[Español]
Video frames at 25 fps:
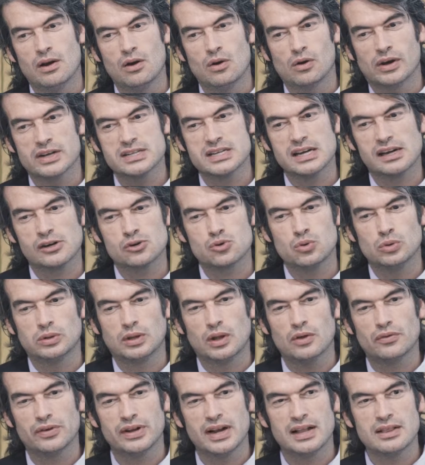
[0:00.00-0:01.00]
lo que es el
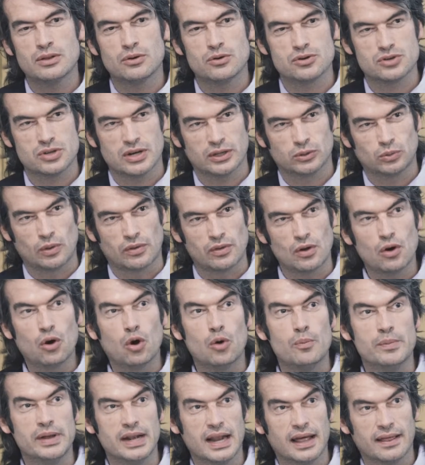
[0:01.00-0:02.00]
resultado final de nuestra actuación
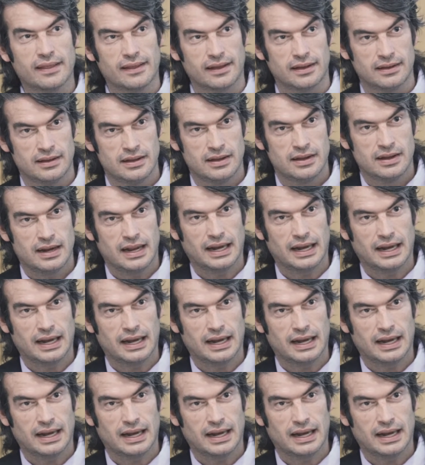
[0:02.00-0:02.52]
combinada,